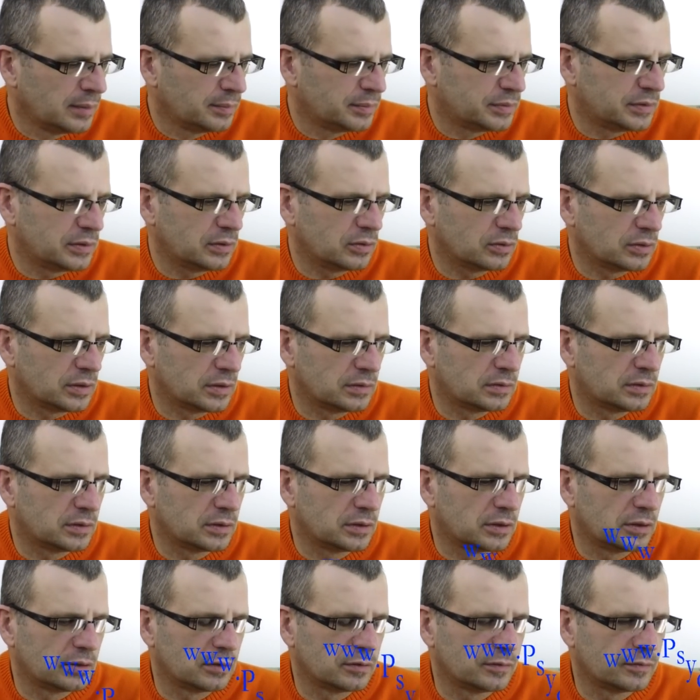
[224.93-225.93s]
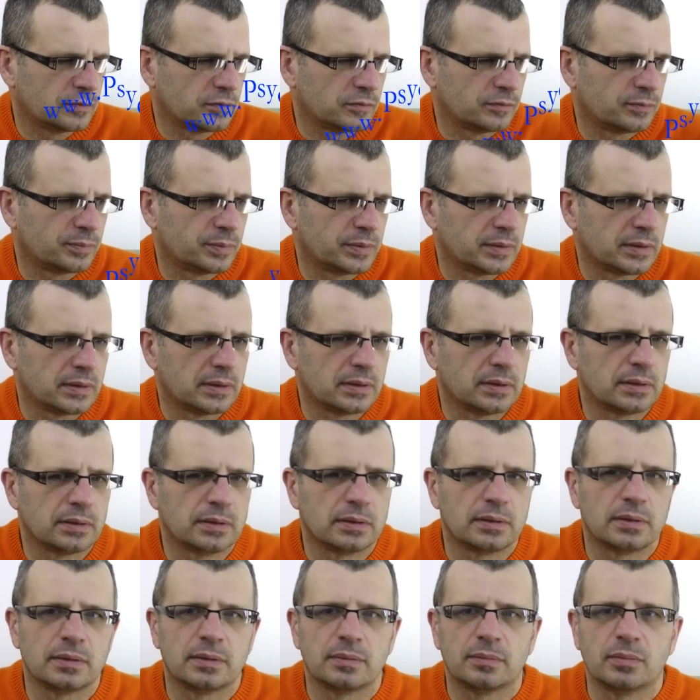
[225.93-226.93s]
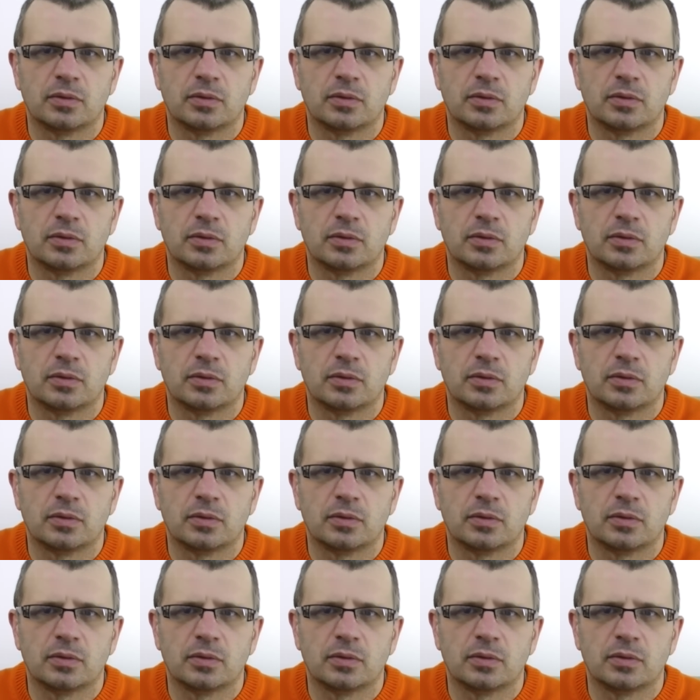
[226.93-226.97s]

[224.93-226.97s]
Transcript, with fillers: psychotestykierowców.pl